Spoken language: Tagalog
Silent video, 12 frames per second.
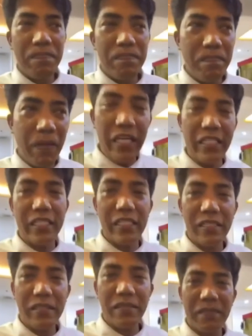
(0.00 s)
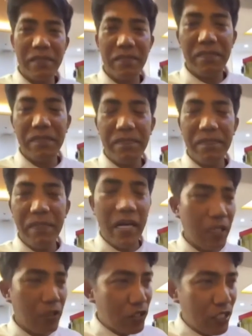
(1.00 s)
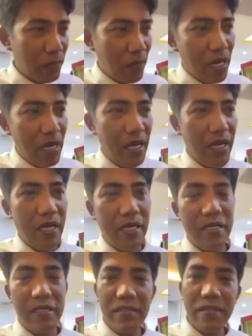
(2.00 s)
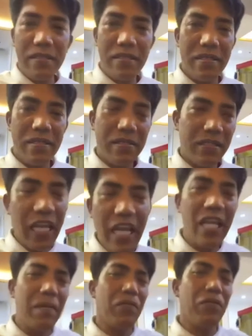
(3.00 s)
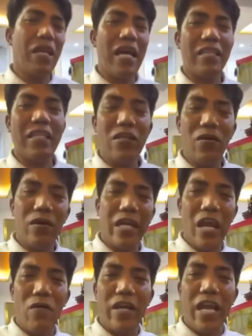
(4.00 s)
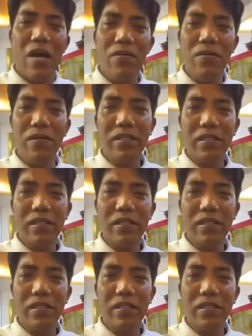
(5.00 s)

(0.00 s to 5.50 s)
Please, para doon sa mga, tigilan muna natin yung kew-kew.